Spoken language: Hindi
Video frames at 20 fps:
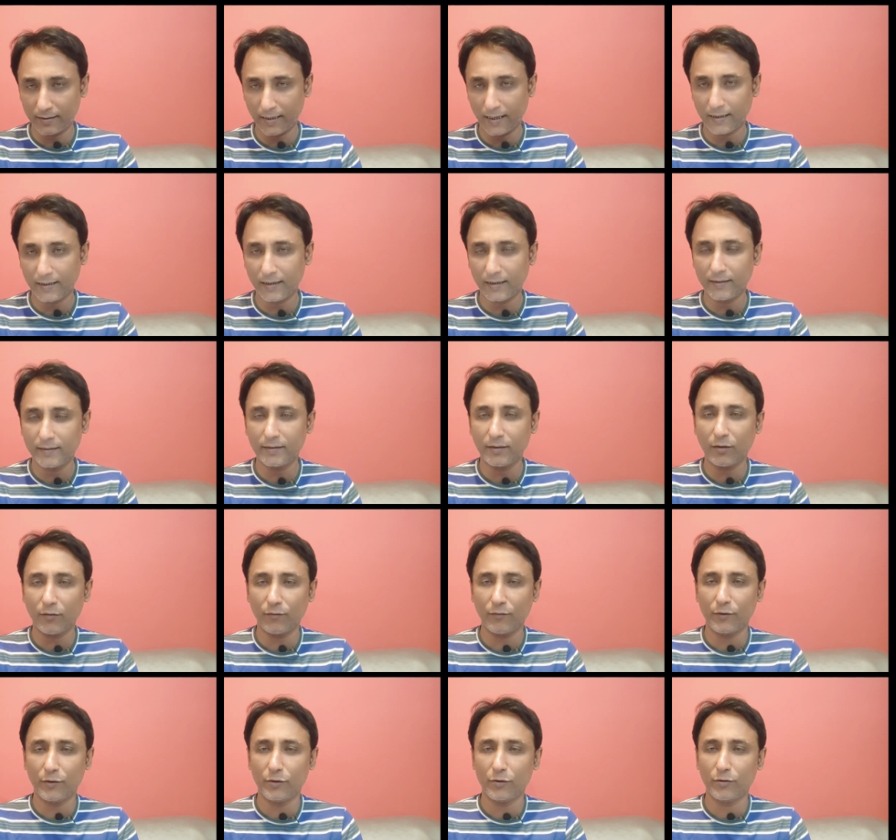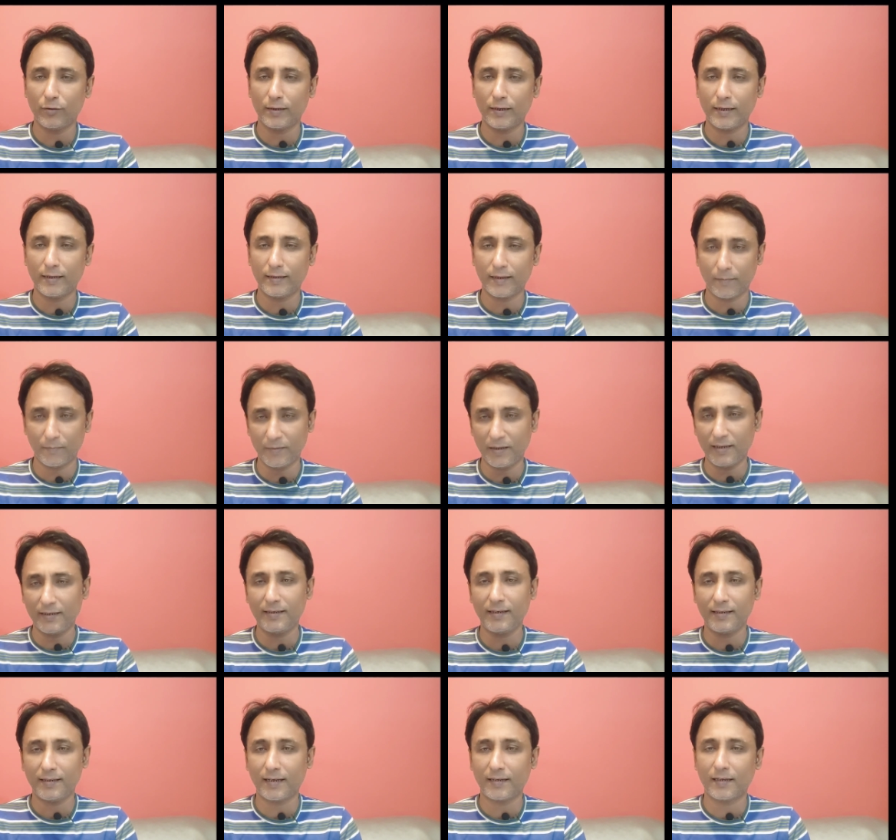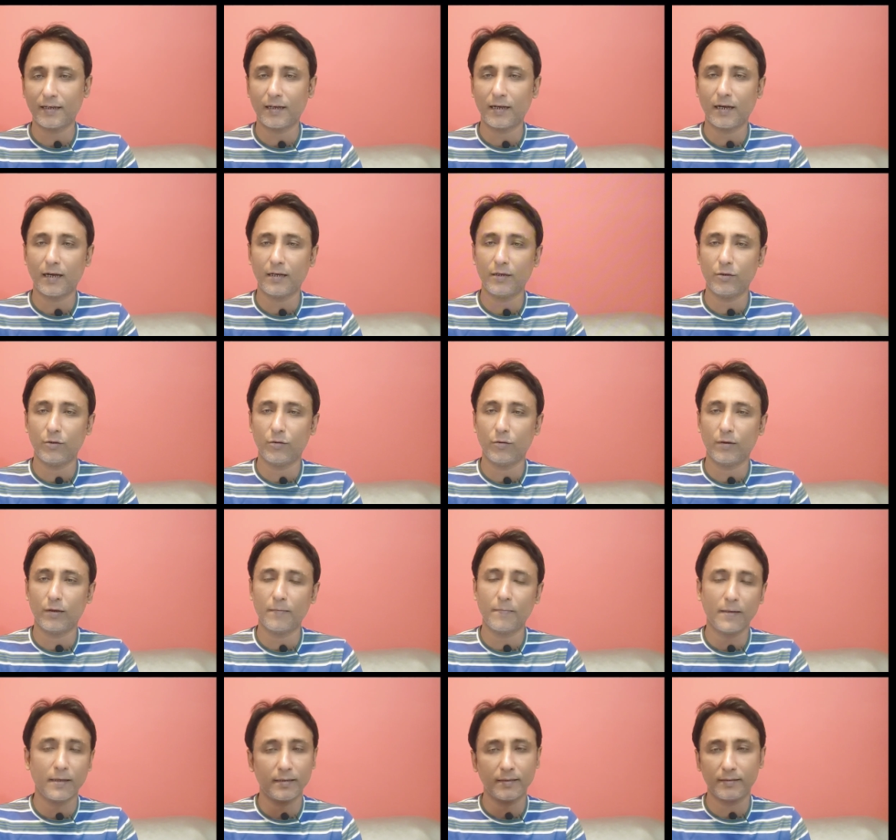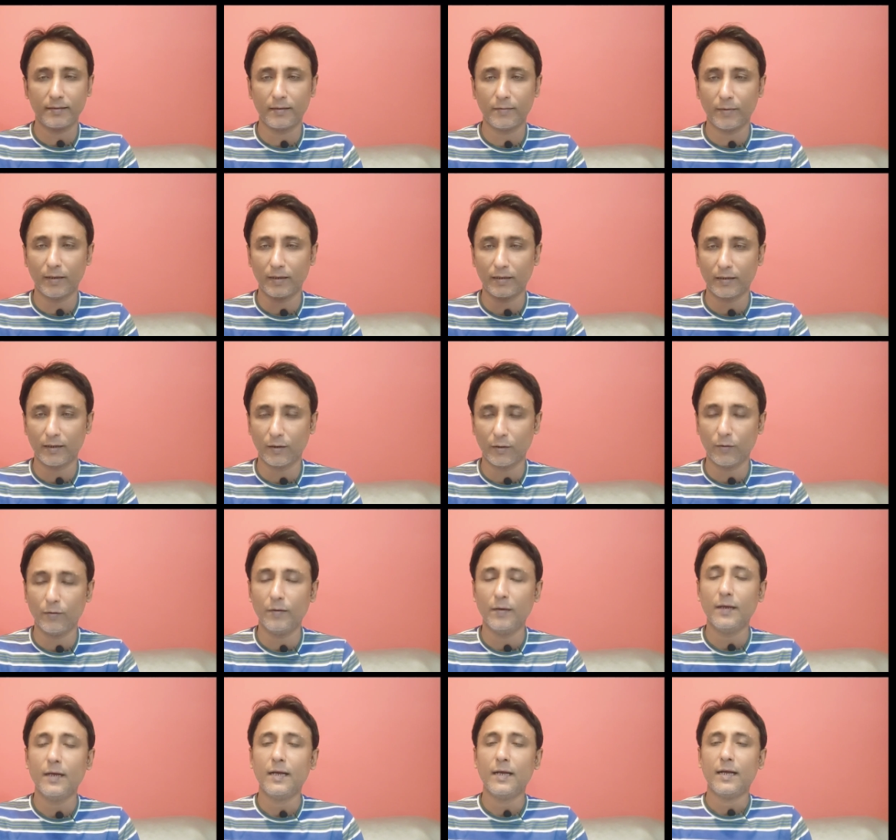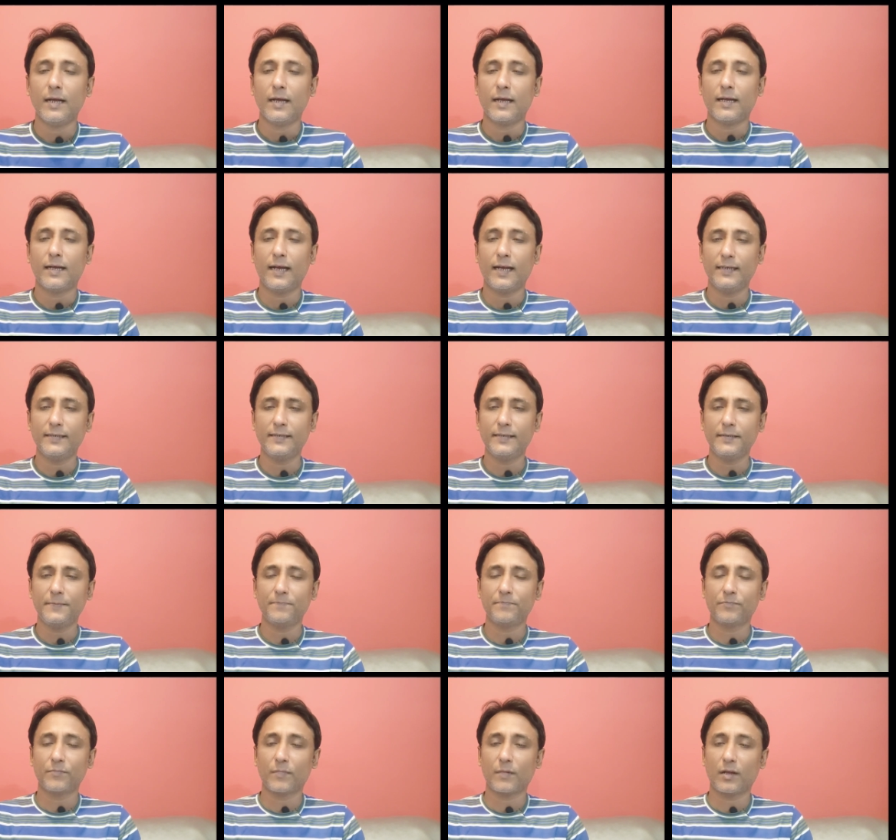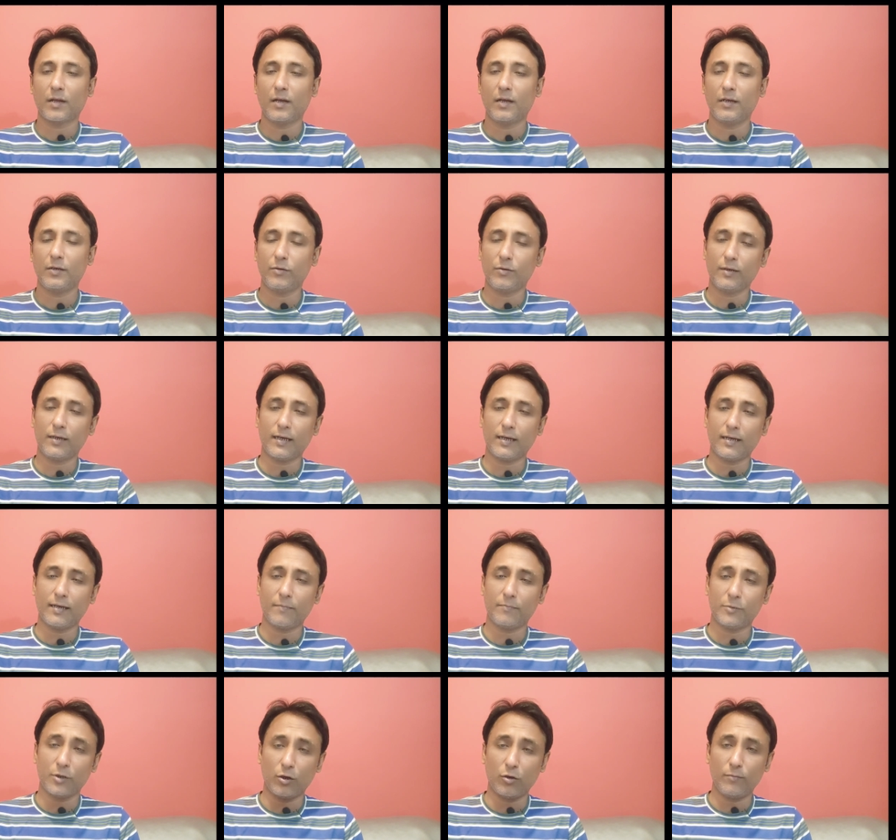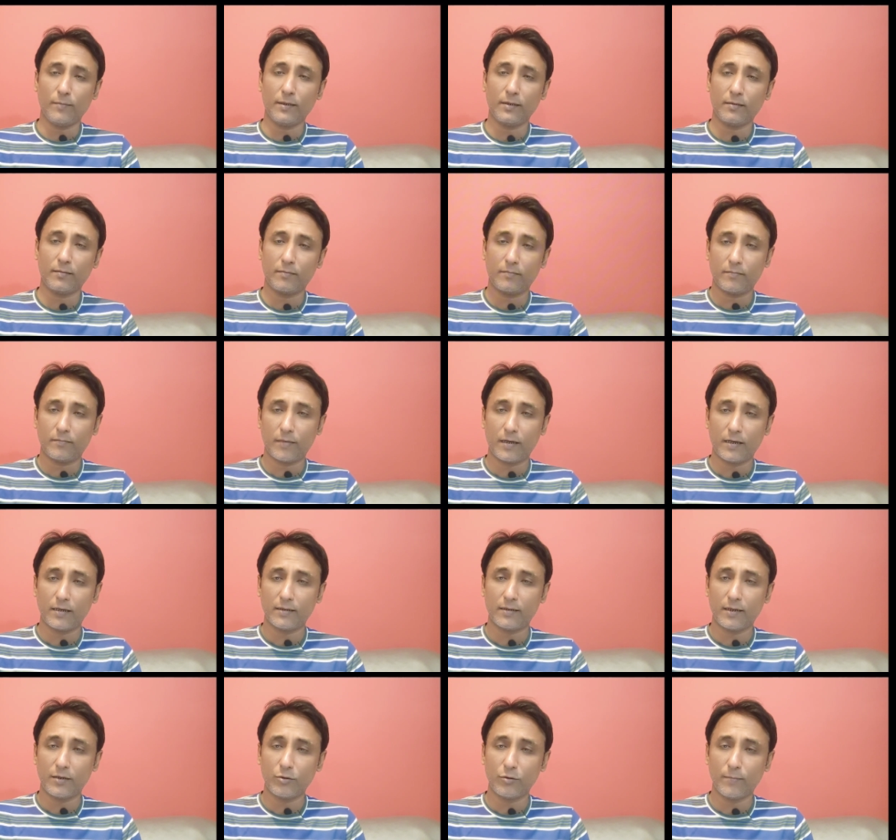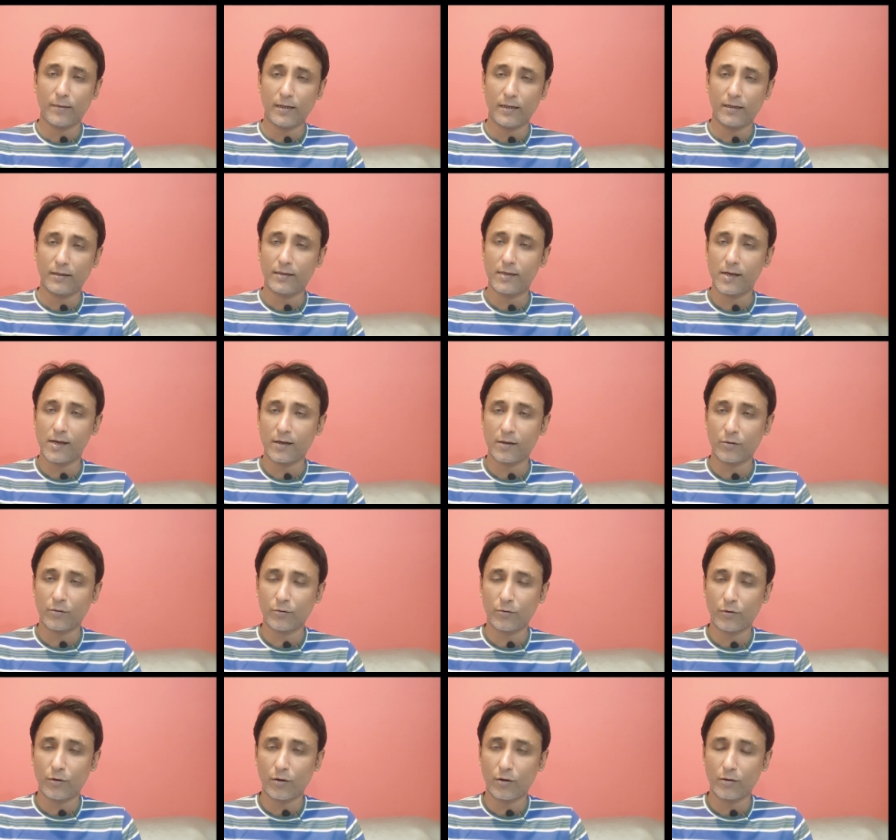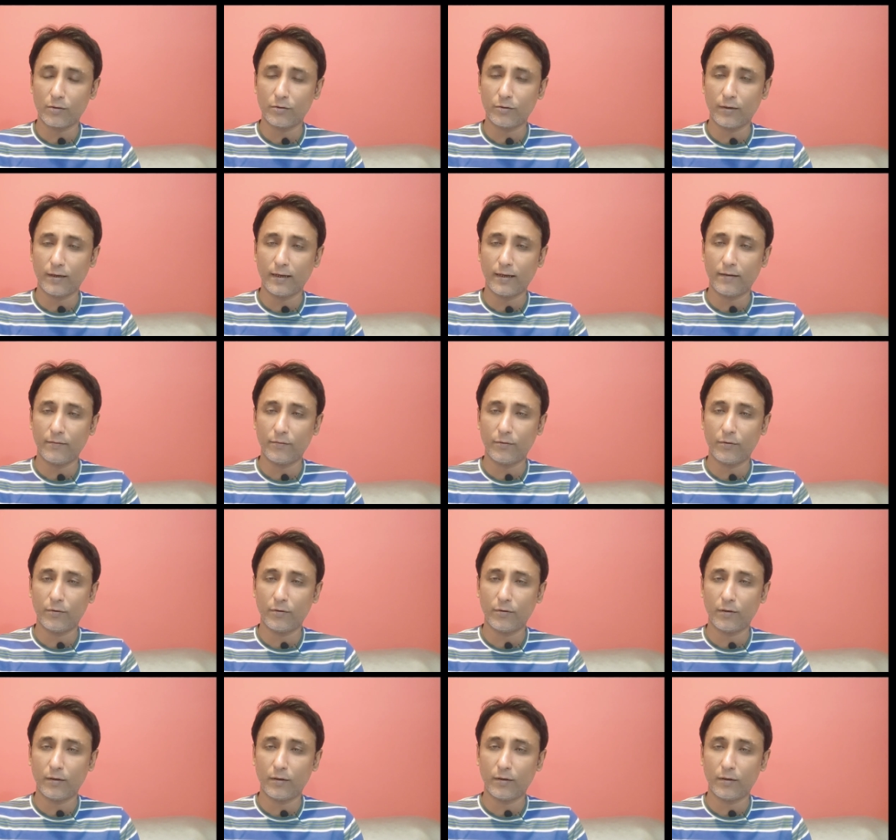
टाइटल से और वीडियो के थंबनेल से अंदाज़ा लगा लिया होगा मैं किसकी बात कर रहा हूँ खैर जी इन्होंने कहा कि आप जलो मत पाकिस्तानियों मेहनत किया करो और जो है वो